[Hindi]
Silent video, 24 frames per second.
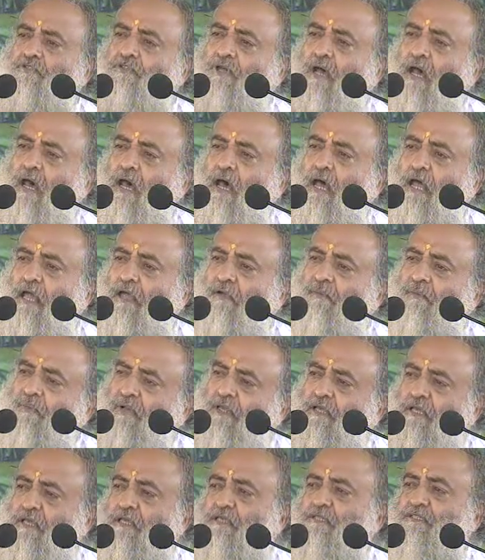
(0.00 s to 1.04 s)
जहां है
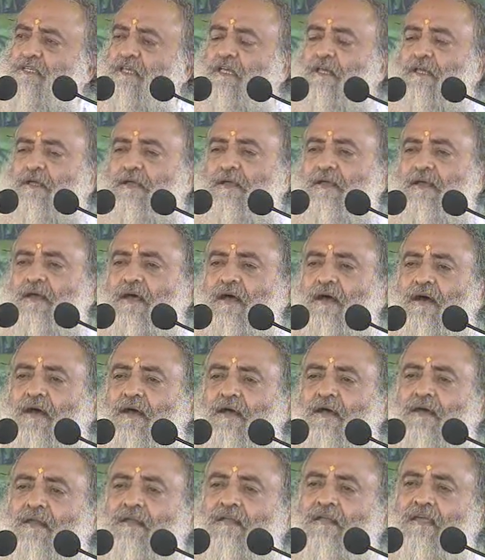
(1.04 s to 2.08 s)
वहीं से
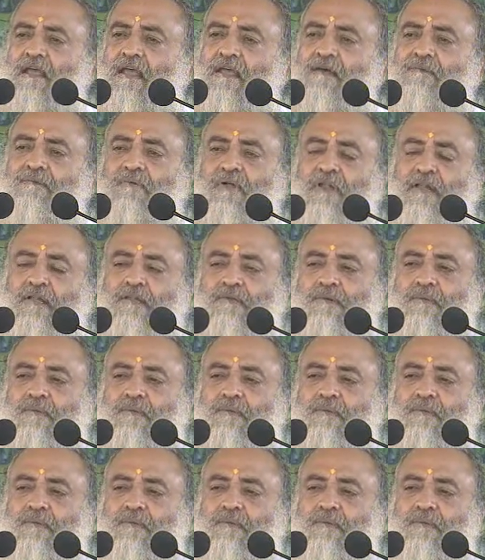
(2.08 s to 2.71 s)
अगर केवल